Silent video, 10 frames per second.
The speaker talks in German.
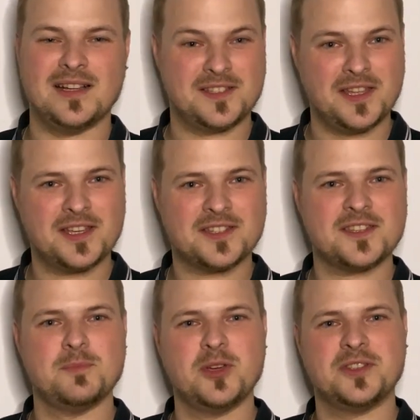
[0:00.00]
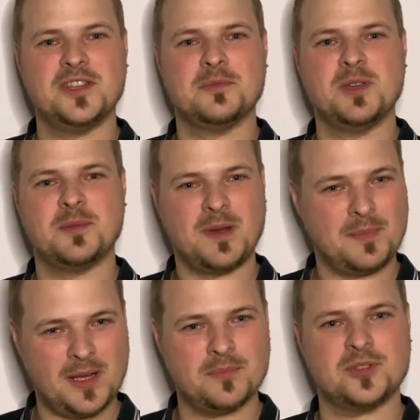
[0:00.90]
Als nächstes möchte ich mich bei
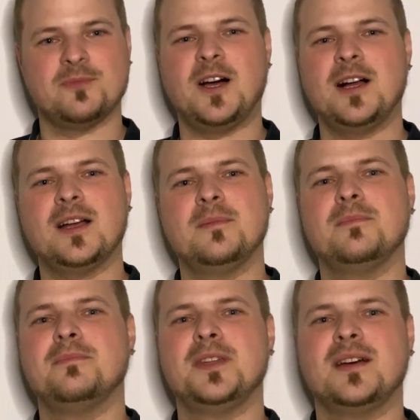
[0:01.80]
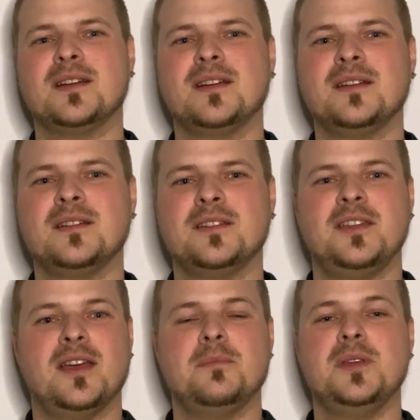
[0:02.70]
meinem Schwager
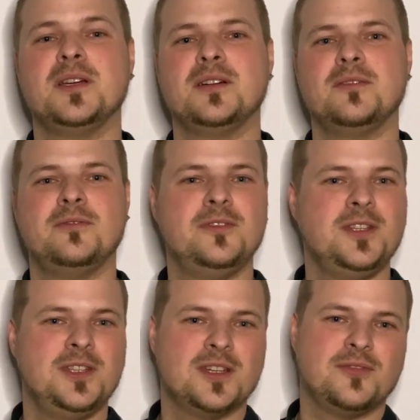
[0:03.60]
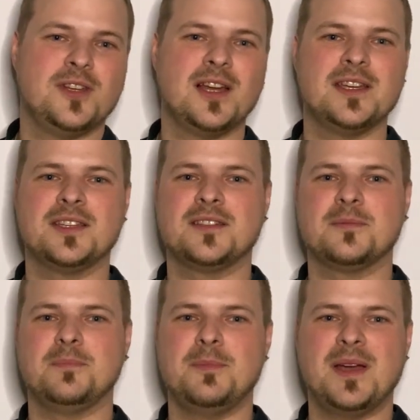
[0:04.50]
bedanken, der mir, wie ihr
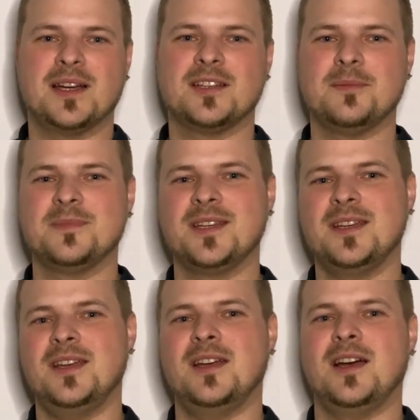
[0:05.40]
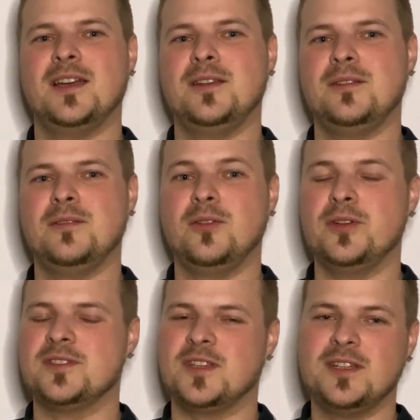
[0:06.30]
vielleicht bemerkt habt, ein
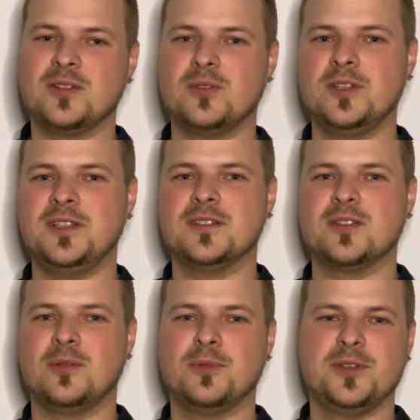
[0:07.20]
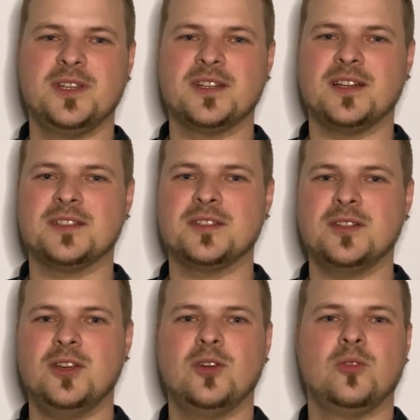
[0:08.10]
neues Intro-Lied komponiert hat
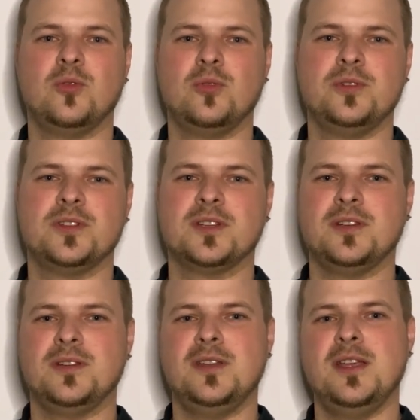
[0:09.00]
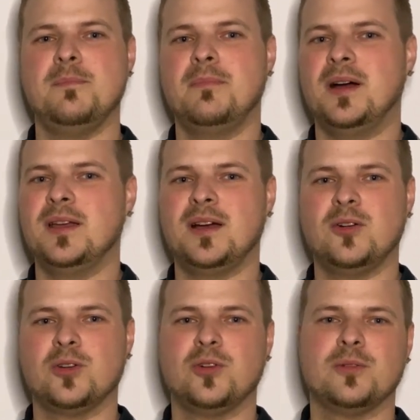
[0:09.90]
und nebenbei
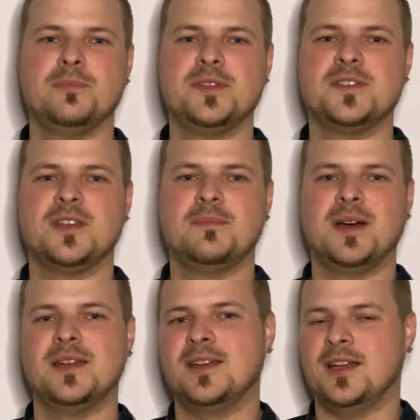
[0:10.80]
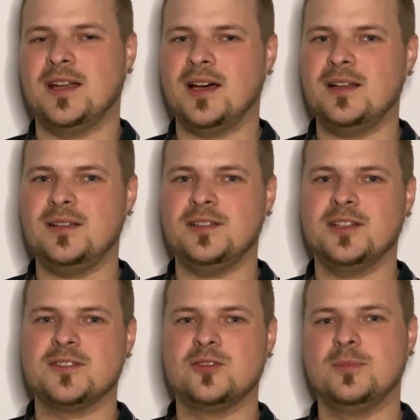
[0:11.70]
auch noch ein bisschen meinen Kanal
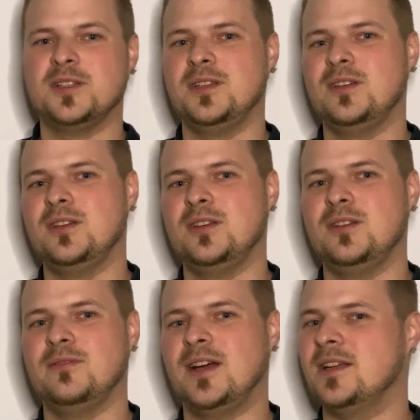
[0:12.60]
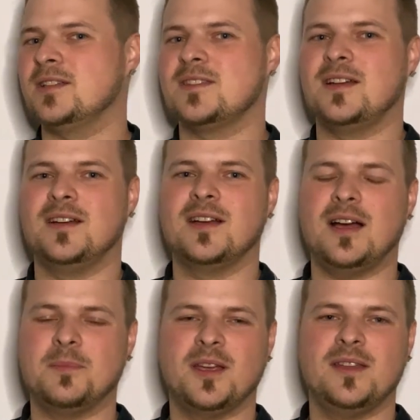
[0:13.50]
jetzt über die
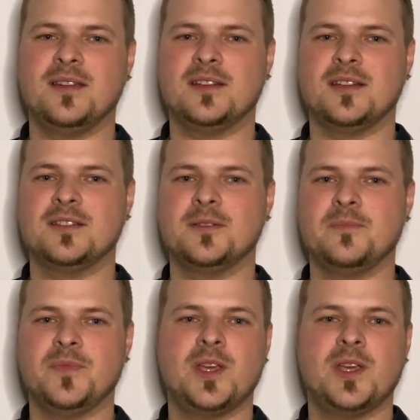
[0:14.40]
Weihnachtstage abgeändert hat.